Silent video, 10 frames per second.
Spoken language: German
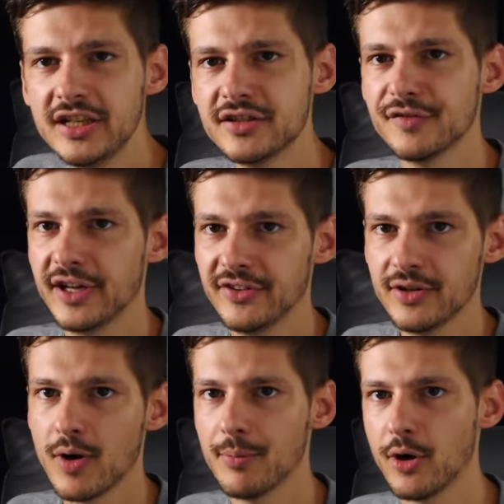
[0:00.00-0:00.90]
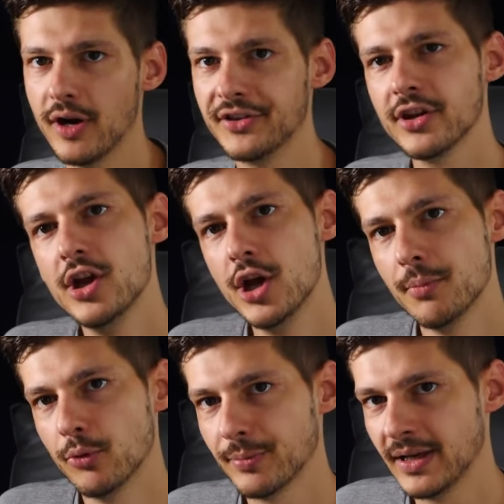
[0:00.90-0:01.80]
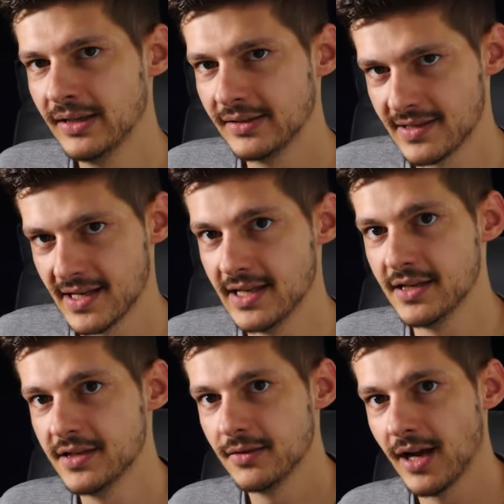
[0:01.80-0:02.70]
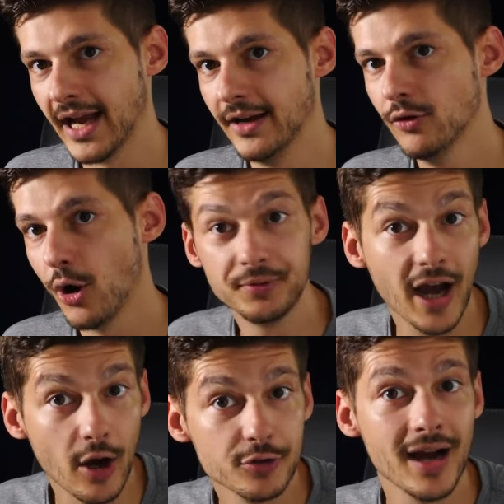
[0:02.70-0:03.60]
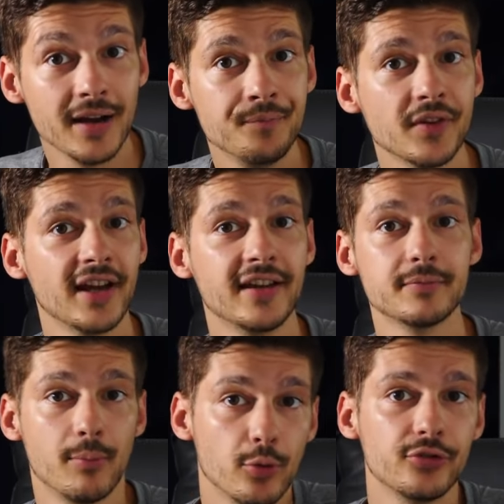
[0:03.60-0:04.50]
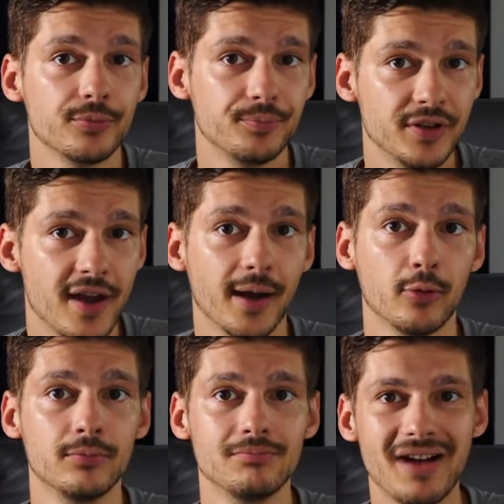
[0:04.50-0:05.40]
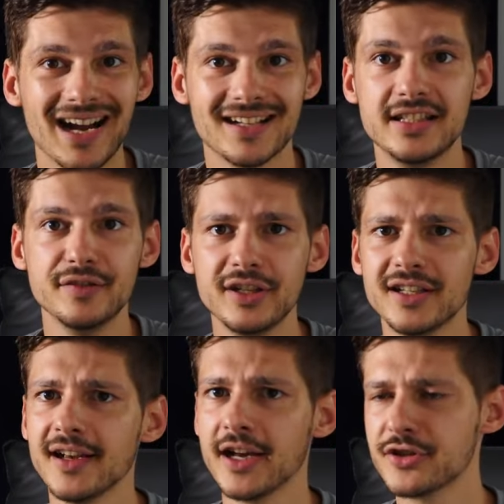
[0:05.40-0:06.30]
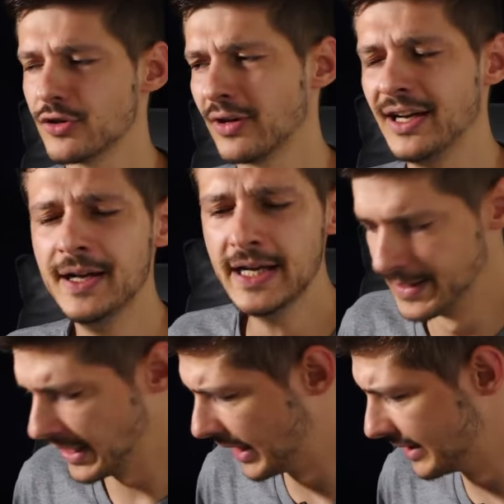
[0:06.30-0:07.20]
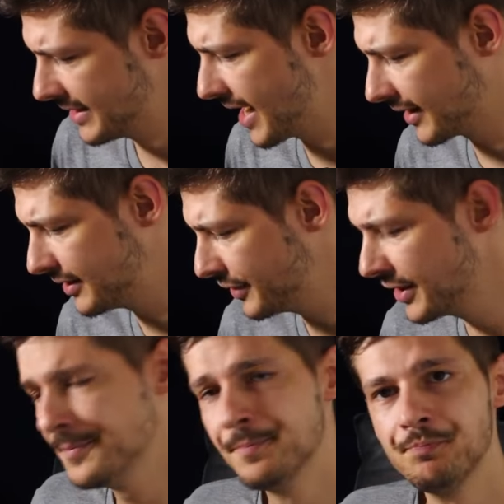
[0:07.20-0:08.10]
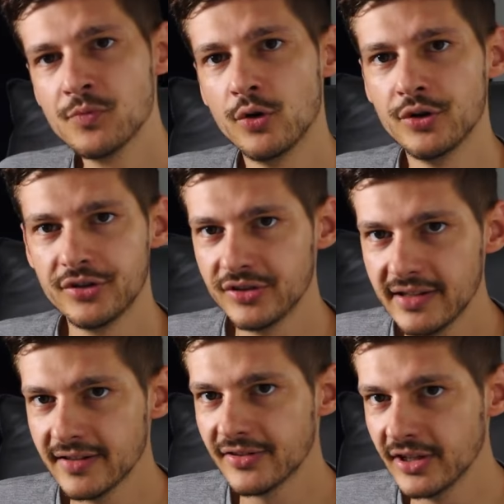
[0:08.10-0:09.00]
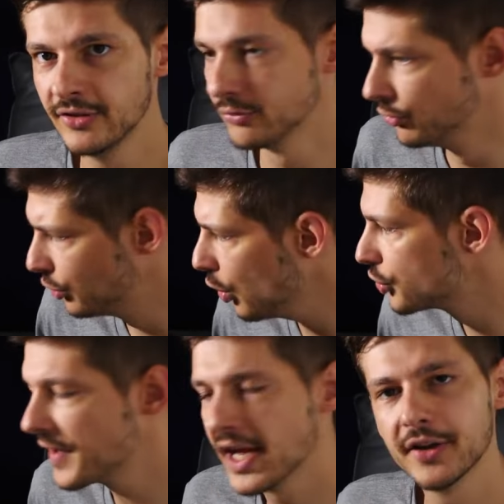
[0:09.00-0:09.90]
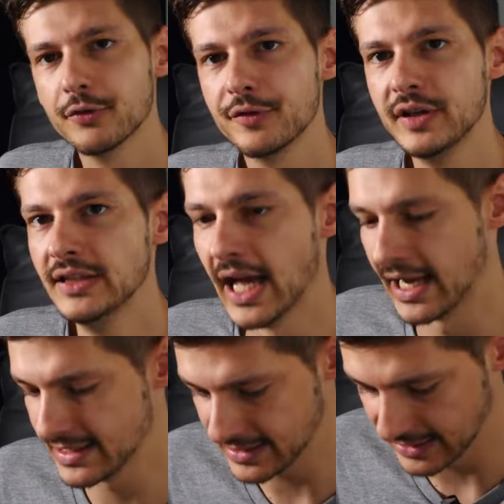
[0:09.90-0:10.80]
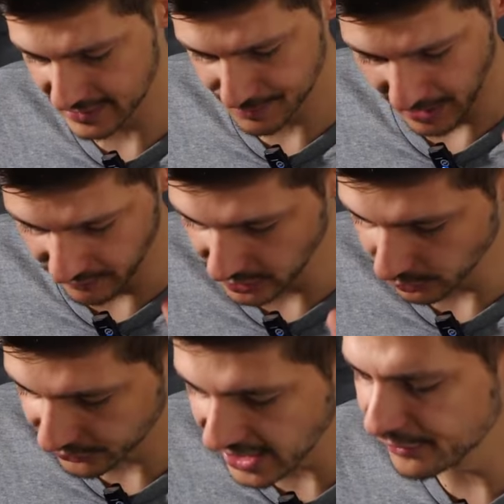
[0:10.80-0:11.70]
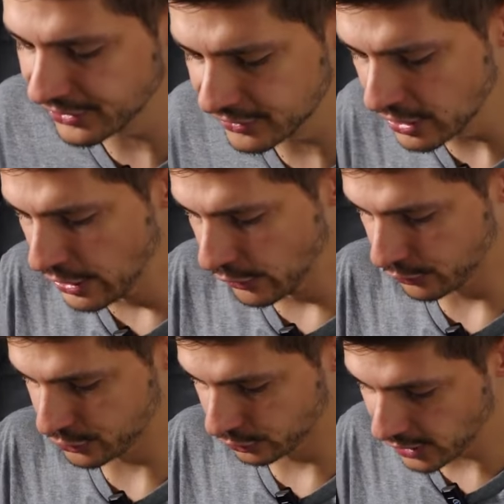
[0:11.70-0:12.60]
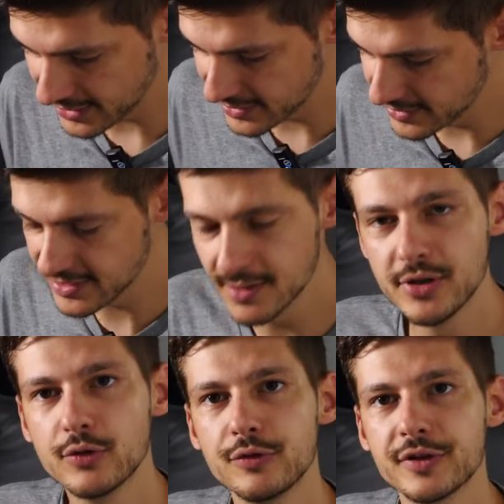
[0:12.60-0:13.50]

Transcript: Interface, im WebOS, muss man tatsächlich ein Opt-out machen. Das heißt, man muss die Werbung aktiv in den Einstellungen äh, deaktivieren. Und diese sind noch schwerer zu finden, als sie das bei Windows 11 sind. Und schon dort sind sie ziemlich gut